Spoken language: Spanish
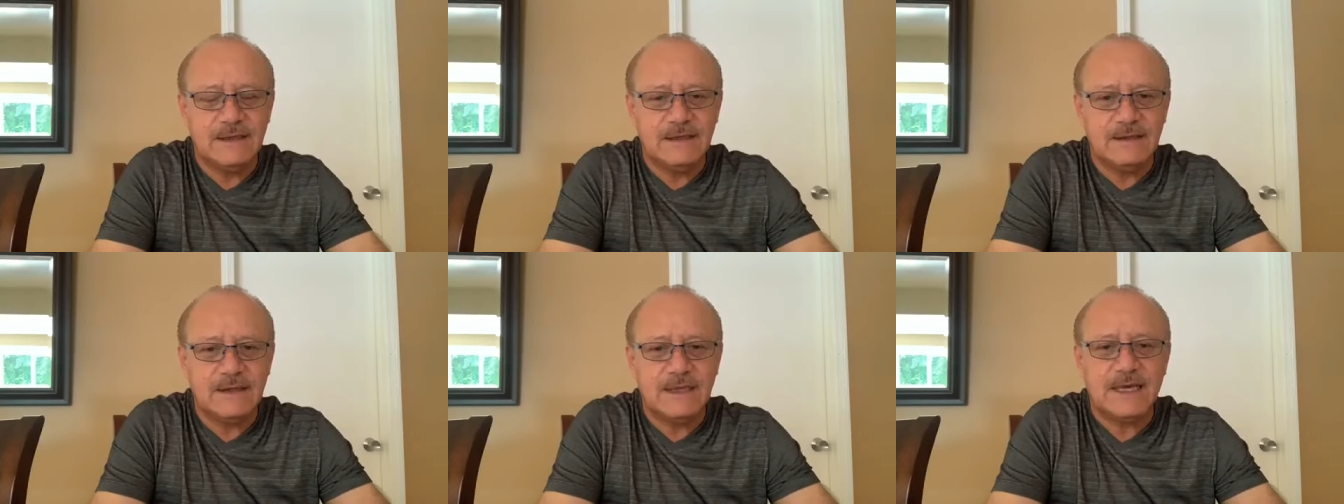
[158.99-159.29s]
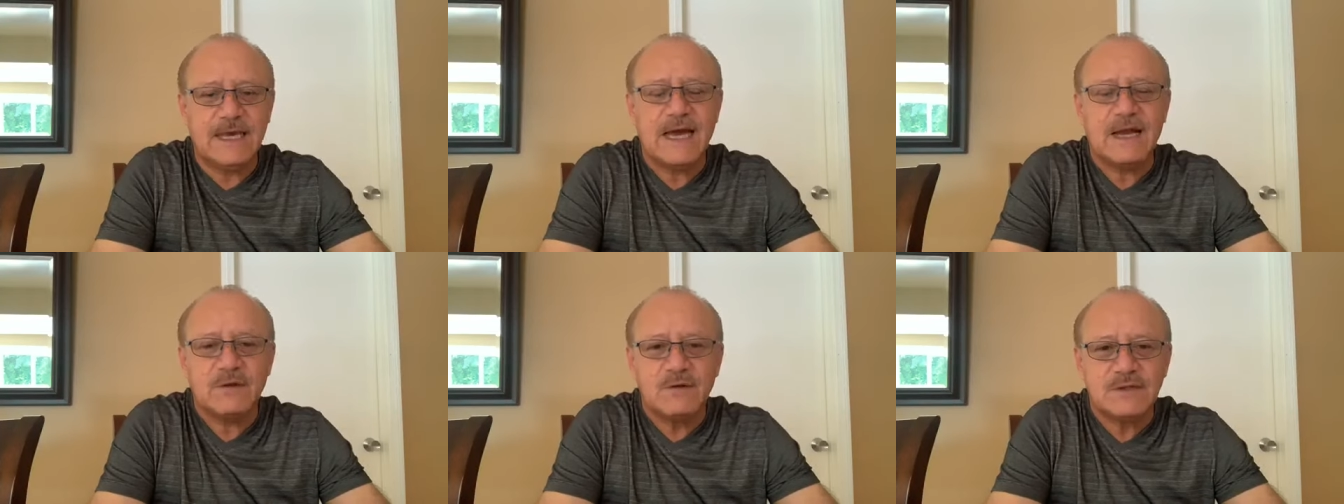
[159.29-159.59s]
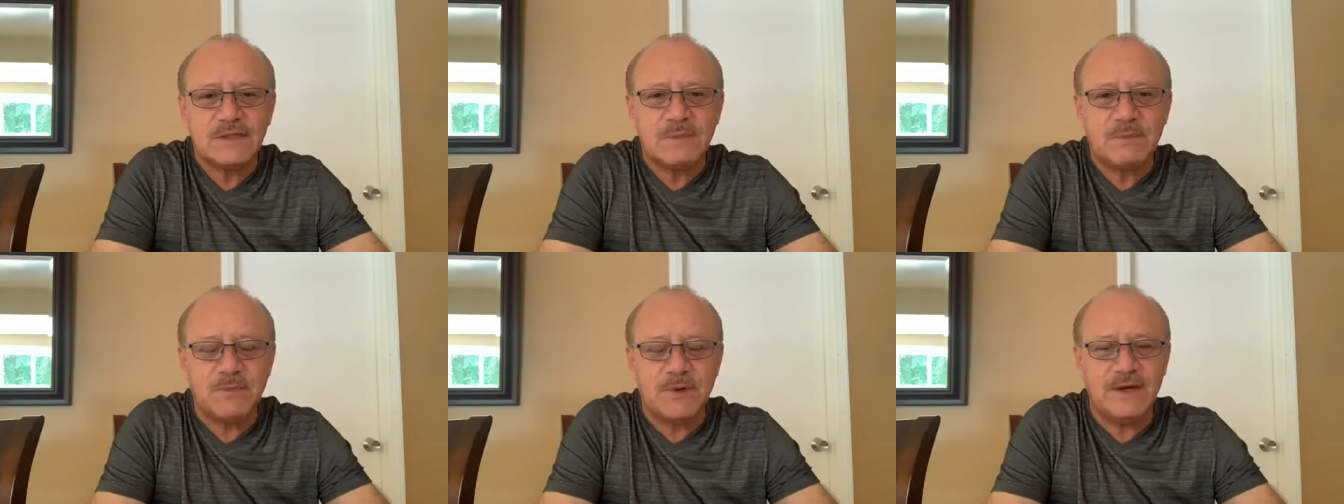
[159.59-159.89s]
de que ya no
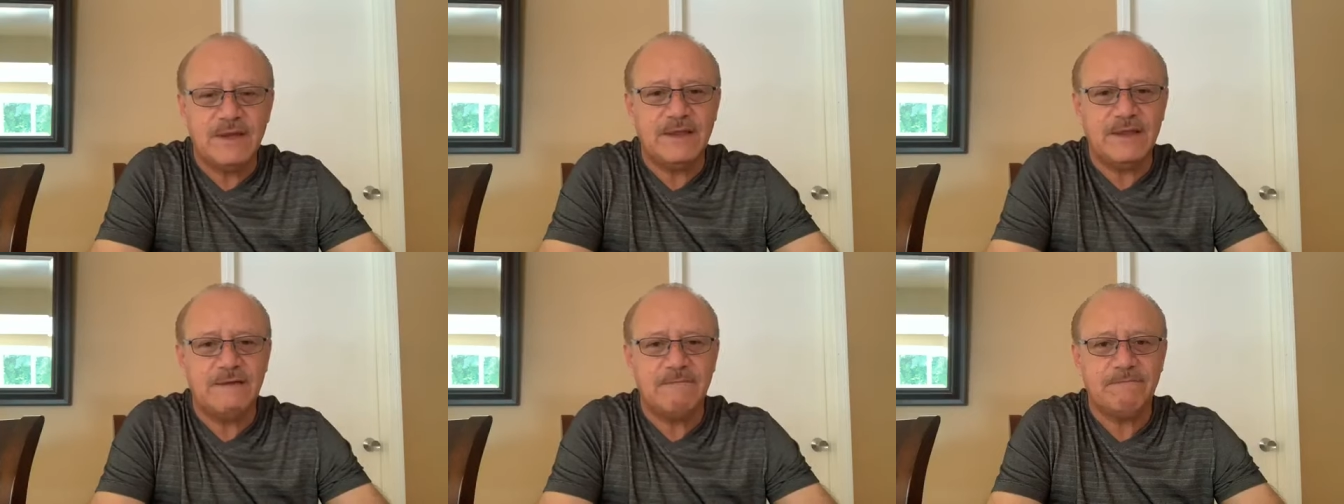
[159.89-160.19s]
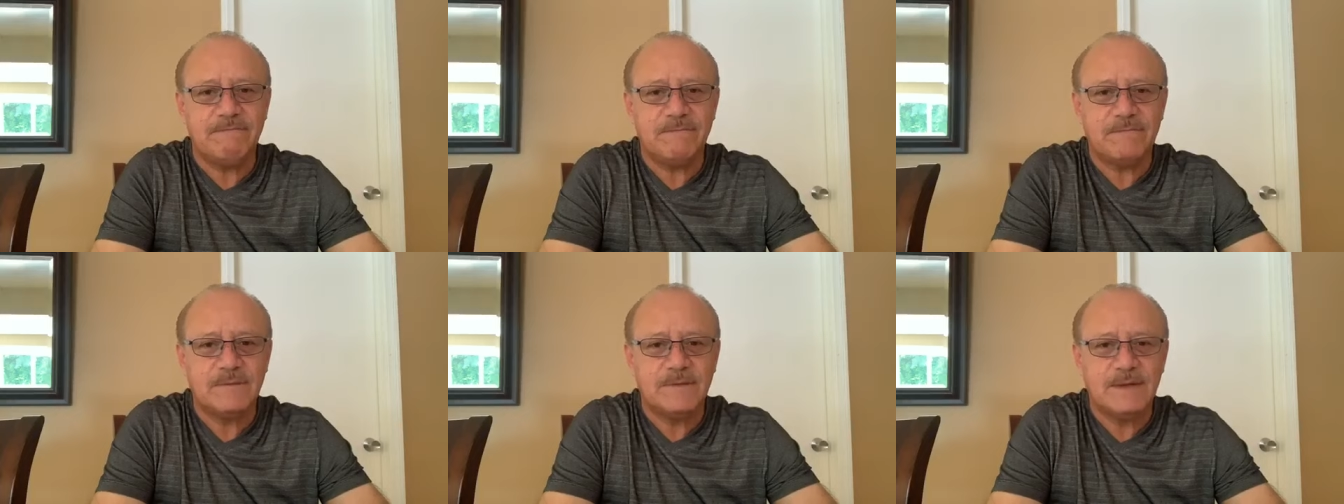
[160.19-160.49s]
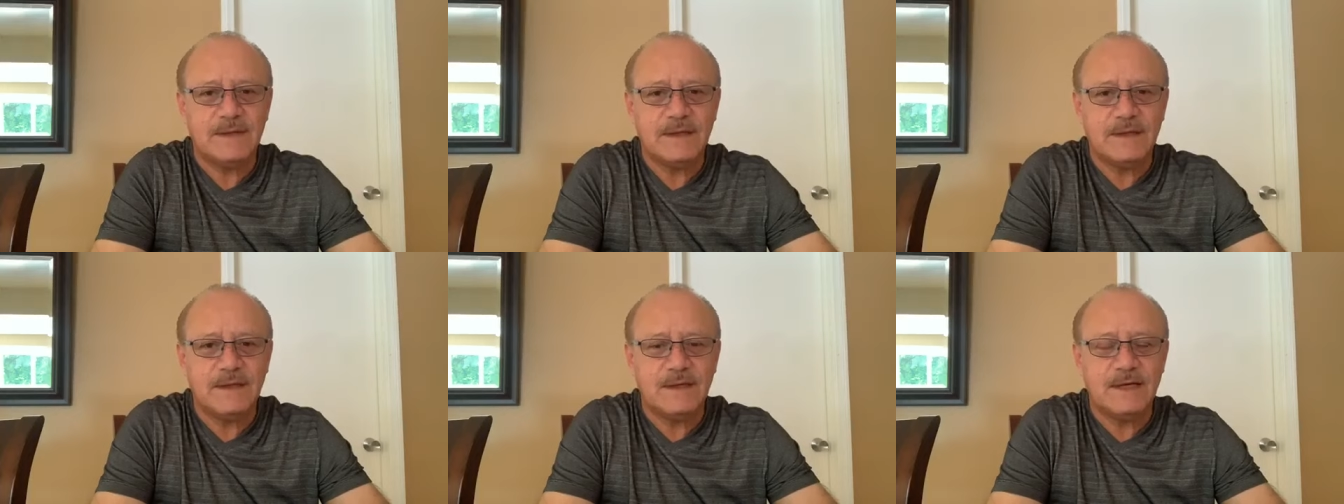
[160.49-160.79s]
se puede,
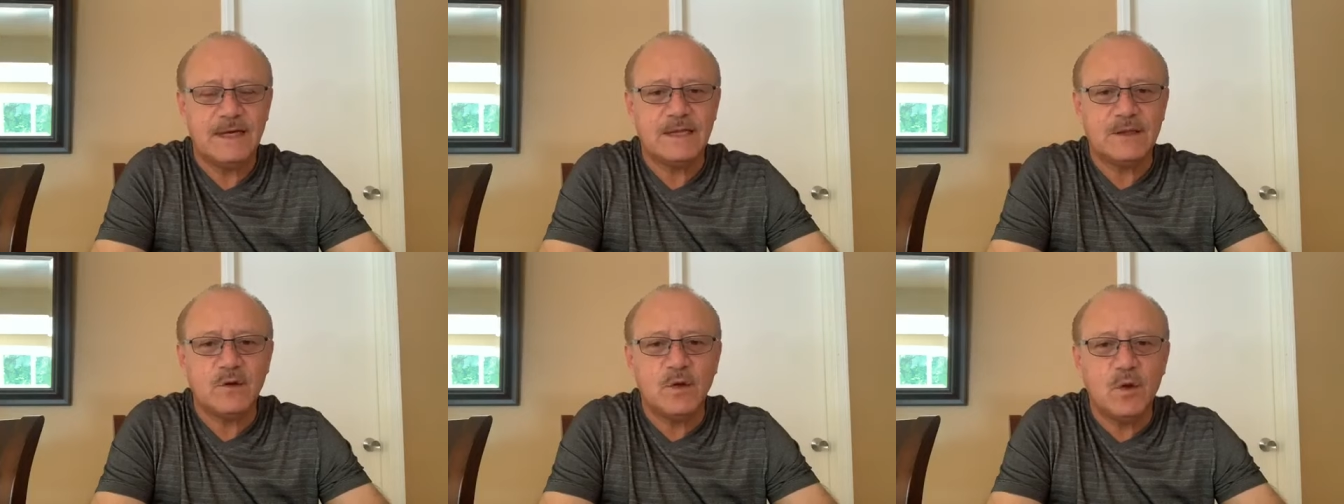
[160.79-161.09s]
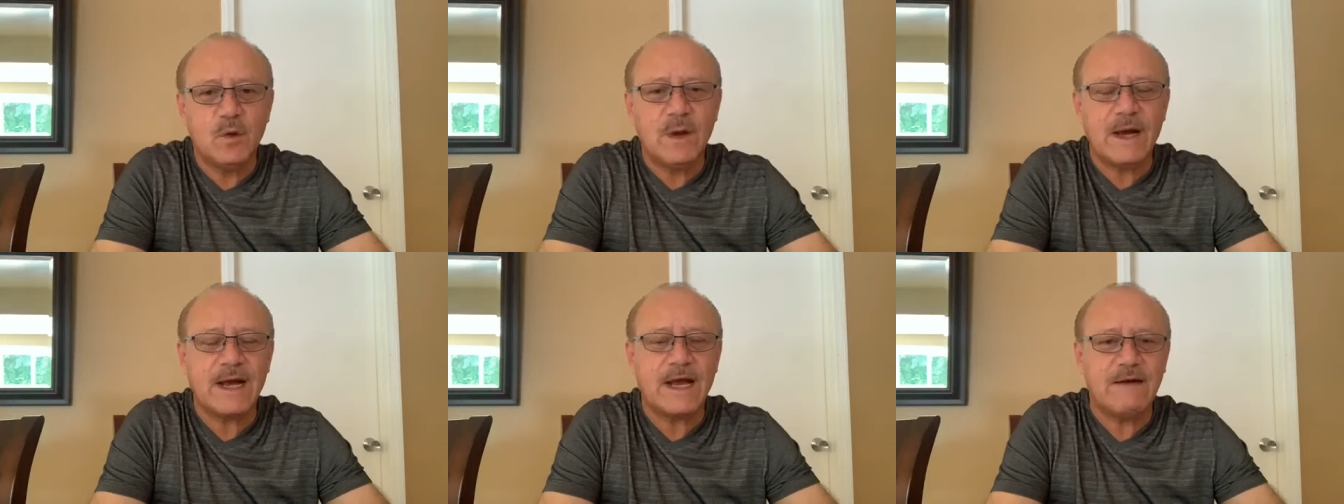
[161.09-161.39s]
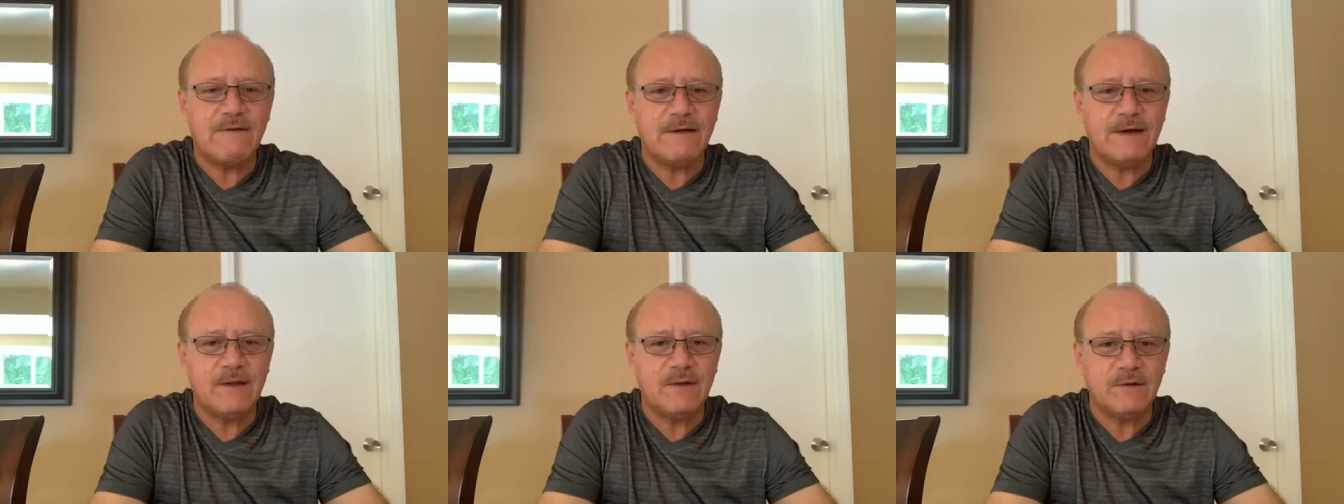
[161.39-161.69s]
que todo ha
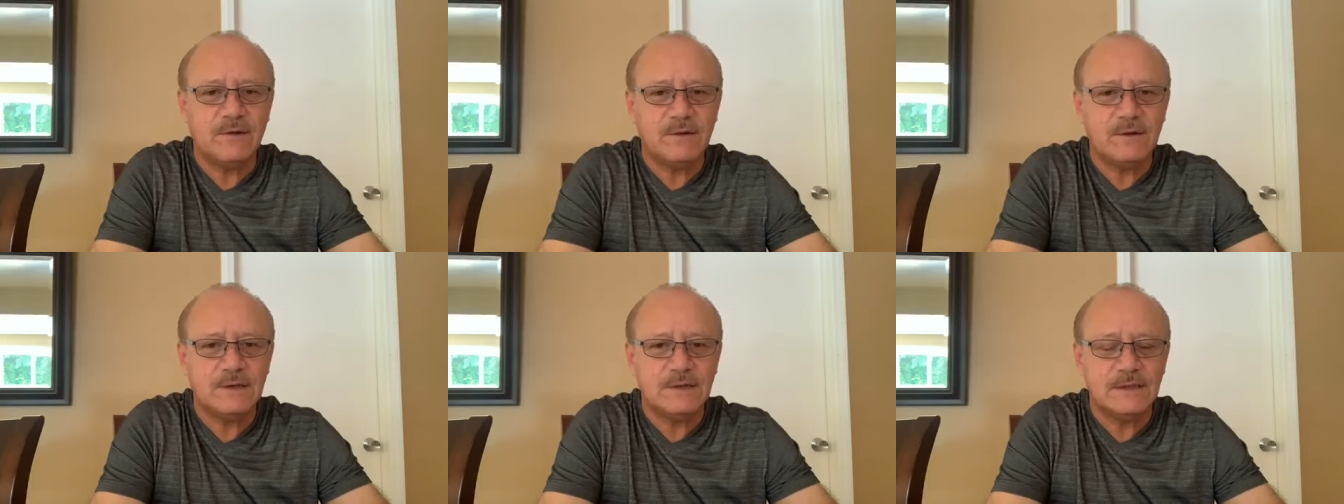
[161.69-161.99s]
acabado,